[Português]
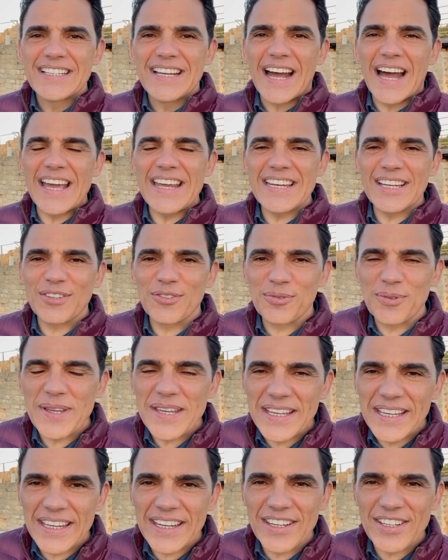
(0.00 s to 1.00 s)
aí na sua
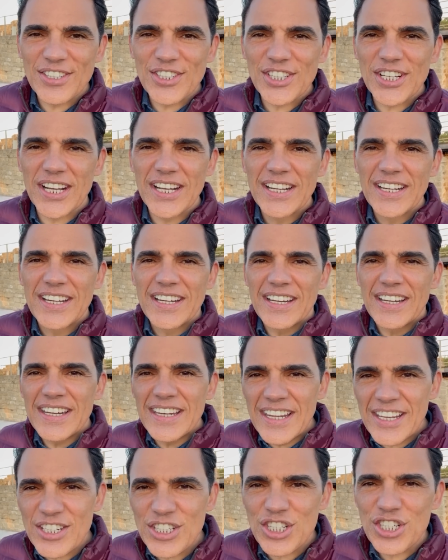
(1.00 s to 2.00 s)
igreja,
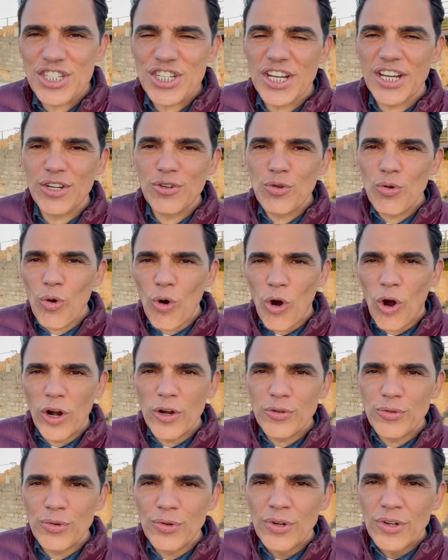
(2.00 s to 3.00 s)
neste ano, o
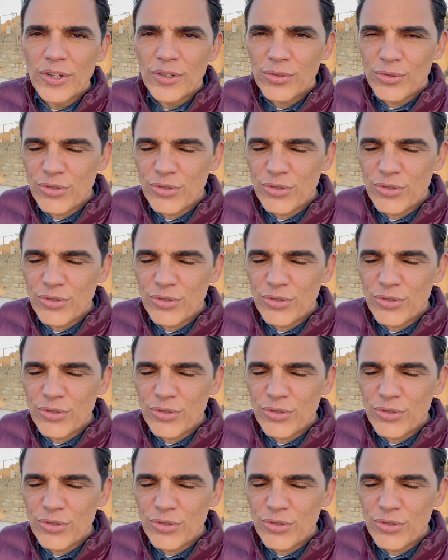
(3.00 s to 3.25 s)
óleo do,